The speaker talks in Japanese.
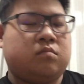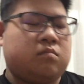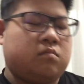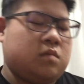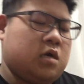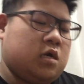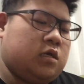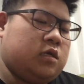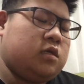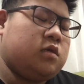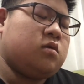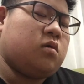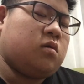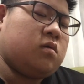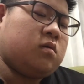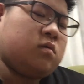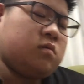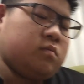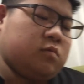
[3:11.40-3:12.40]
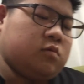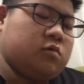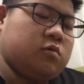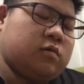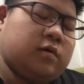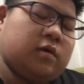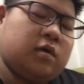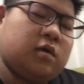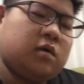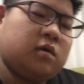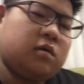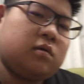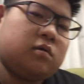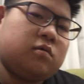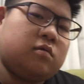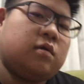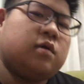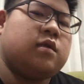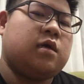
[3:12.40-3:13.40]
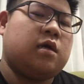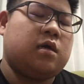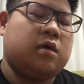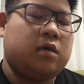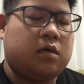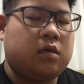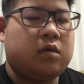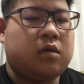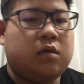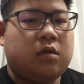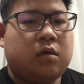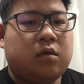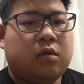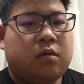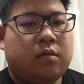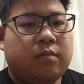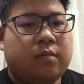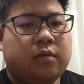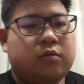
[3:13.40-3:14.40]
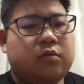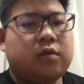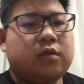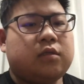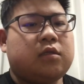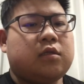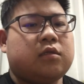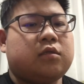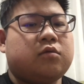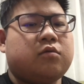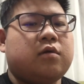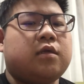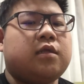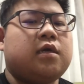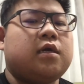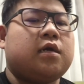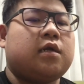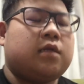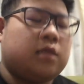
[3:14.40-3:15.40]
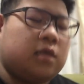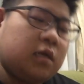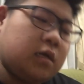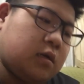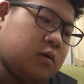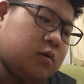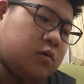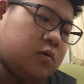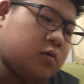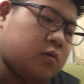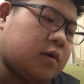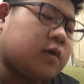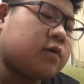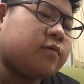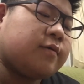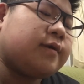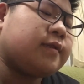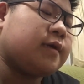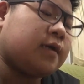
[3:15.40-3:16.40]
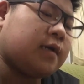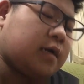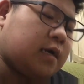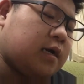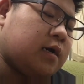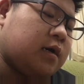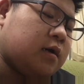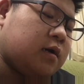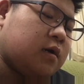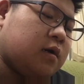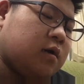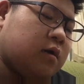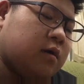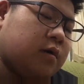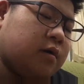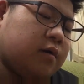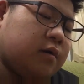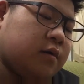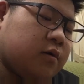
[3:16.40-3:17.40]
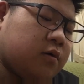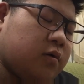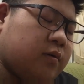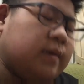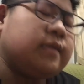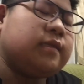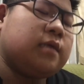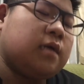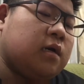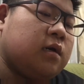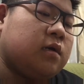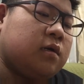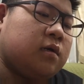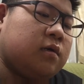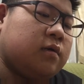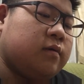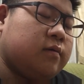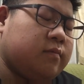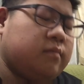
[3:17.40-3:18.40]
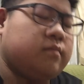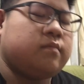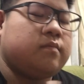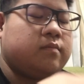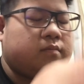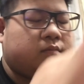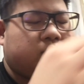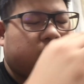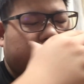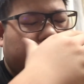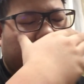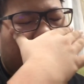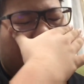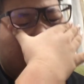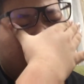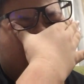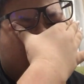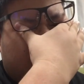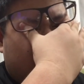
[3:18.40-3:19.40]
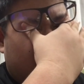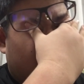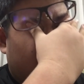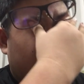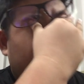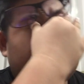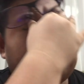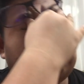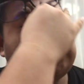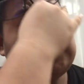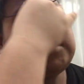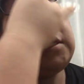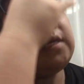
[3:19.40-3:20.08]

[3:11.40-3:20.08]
まあいいよ。もう俺は食わない。まあどうやったって食わないからね。俺は食わないから。ごめんな。うん。俺だって